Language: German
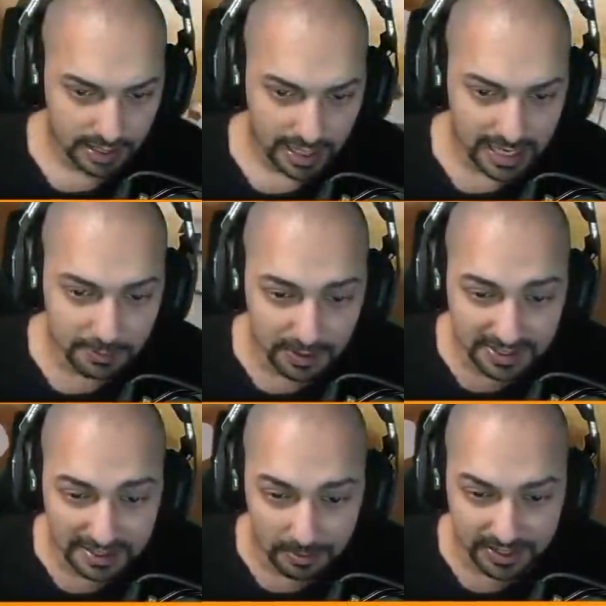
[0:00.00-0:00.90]
Ey, ich muss den
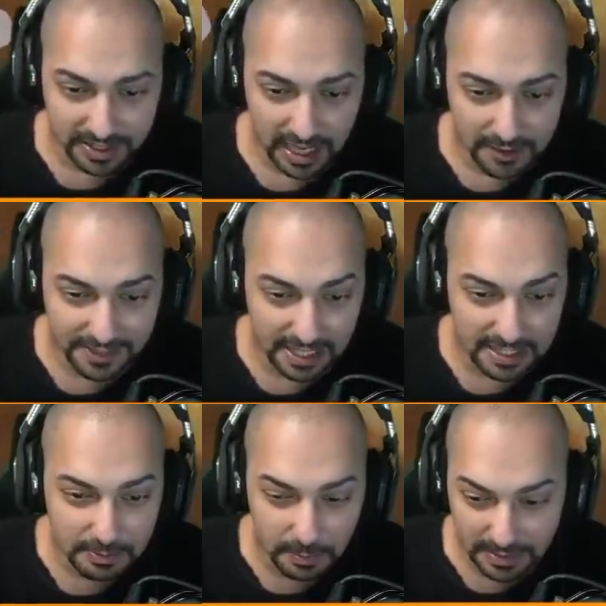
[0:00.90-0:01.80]
Double Kill. Ey, wieder lass
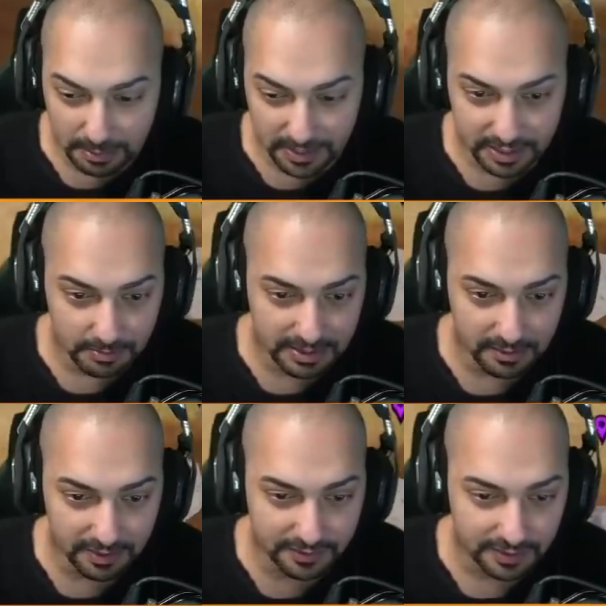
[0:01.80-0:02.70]
mich mal Double Kill mit der
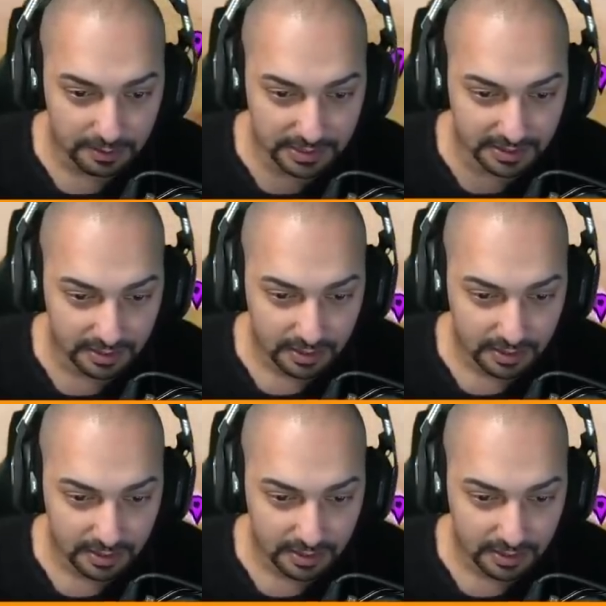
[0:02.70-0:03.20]
Waffe, bitte.